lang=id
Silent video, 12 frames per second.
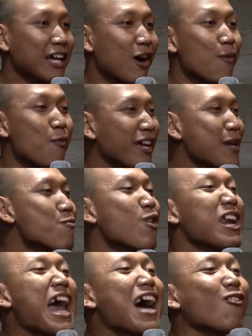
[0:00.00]
ngomongin
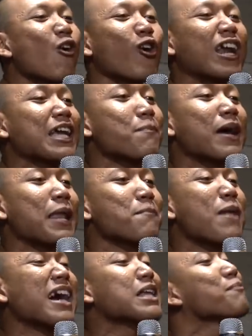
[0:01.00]
liburan, aku orang yang paling
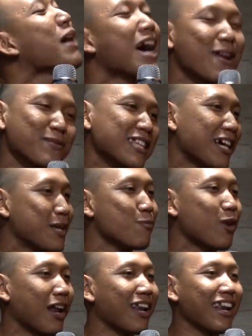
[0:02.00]
banyak pengalaman tentang
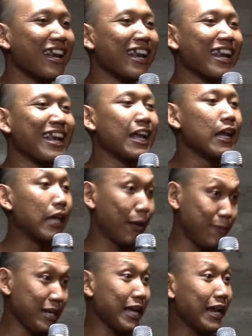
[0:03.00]
liburan. Eh
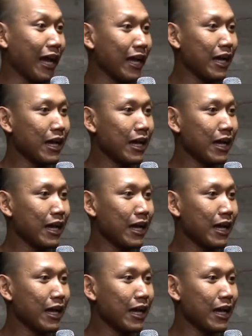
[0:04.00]
benar ya?